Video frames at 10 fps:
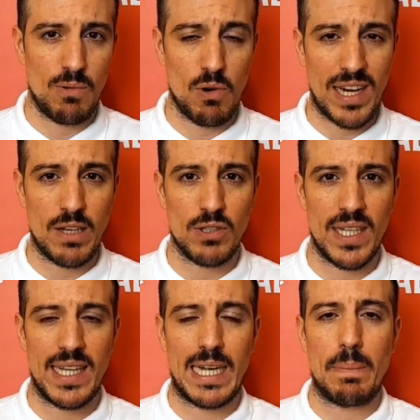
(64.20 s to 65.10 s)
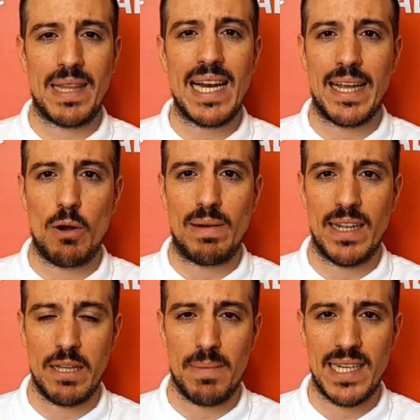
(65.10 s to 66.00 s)
unos ratios de, capital, creo que
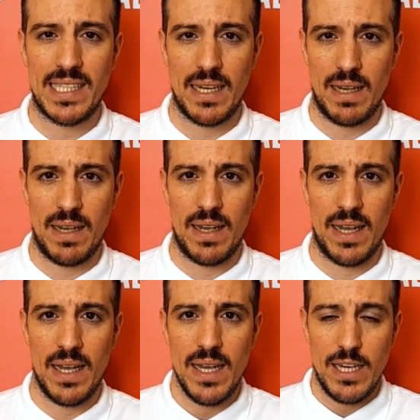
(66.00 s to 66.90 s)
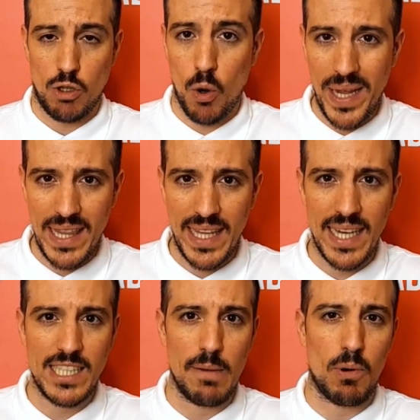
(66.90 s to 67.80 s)
bastante más eh,
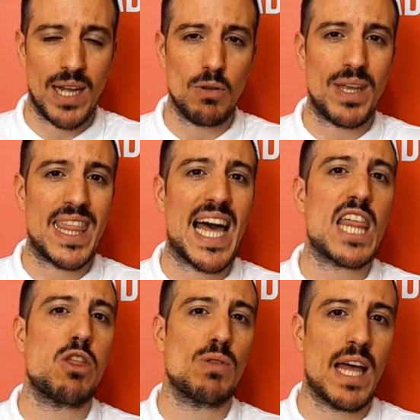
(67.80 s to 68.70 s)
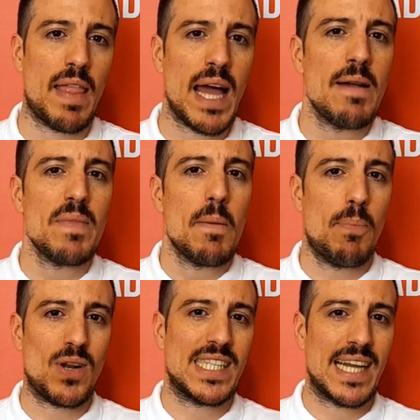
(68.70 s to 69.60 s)
solventes y por lo tanto quizá azotada
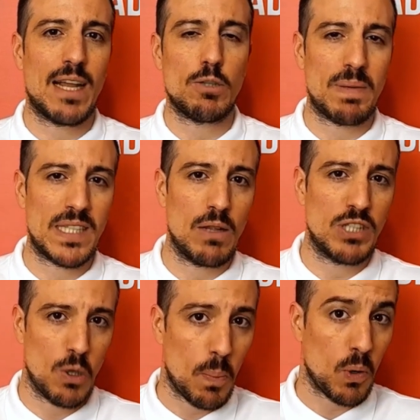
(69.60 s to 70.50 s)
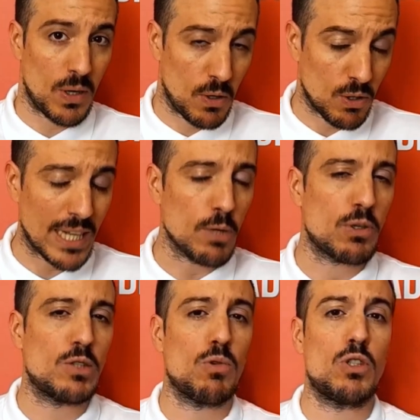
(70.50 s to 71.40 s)
por escándalos pasados y no, por, no tanto por
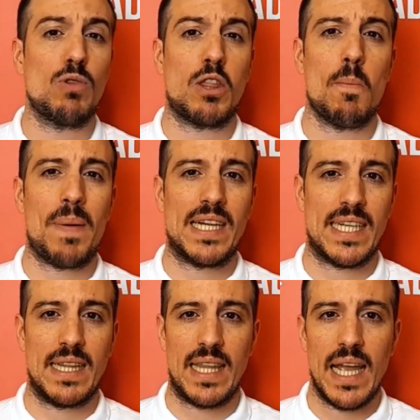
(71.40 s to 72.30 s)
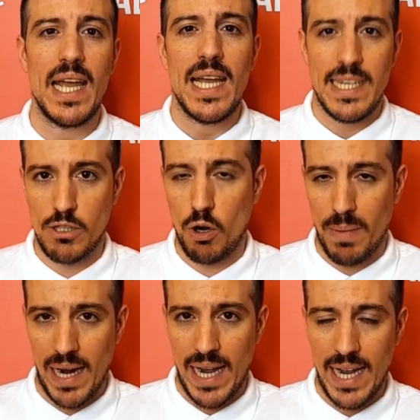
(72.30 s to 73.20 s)
situación presente. Y es
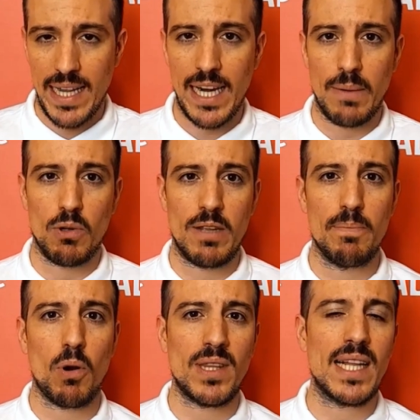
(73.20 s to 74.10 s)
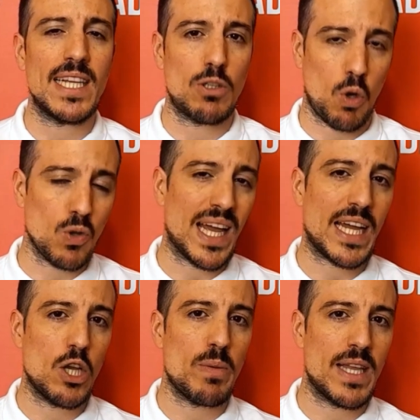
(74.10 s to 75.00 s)
normal, ayer rebote importante, esto
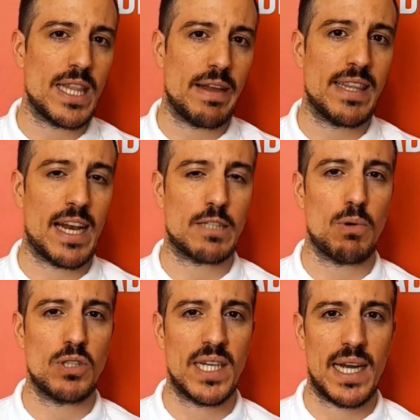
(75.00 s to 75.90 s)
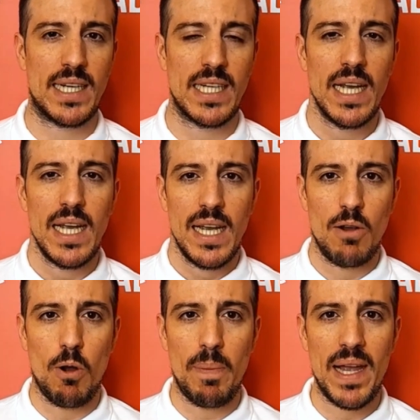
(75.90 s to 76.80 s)
contagió evidentemente a las bolsas
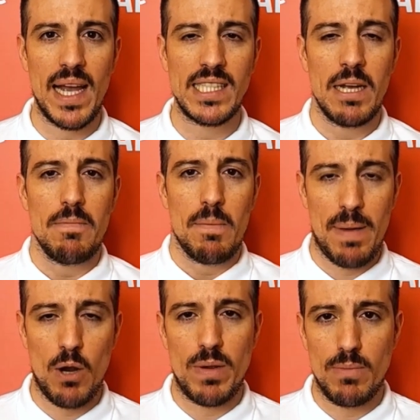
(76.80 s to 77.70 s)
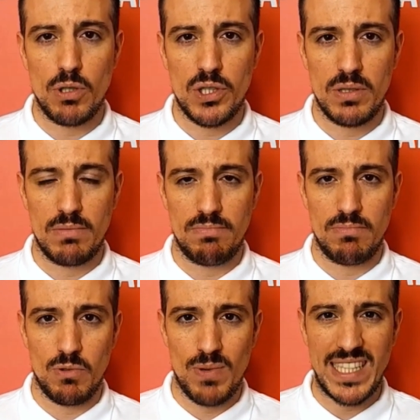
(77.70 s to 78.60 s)
europeas pero vimos
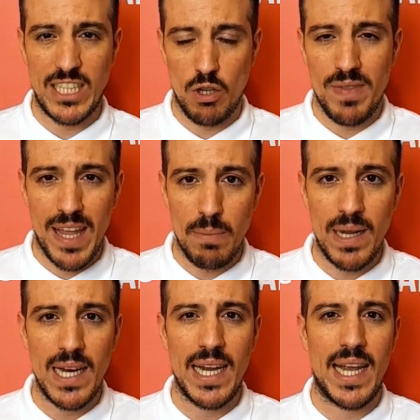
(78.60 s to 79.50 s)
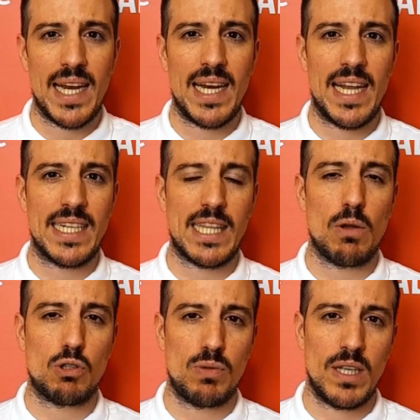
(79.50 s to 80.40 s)
una sesión débil en,
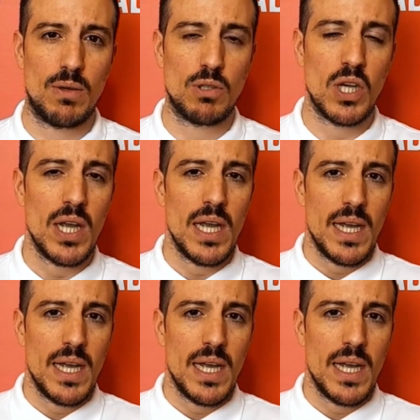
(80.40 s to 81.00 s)
Estados Unidos.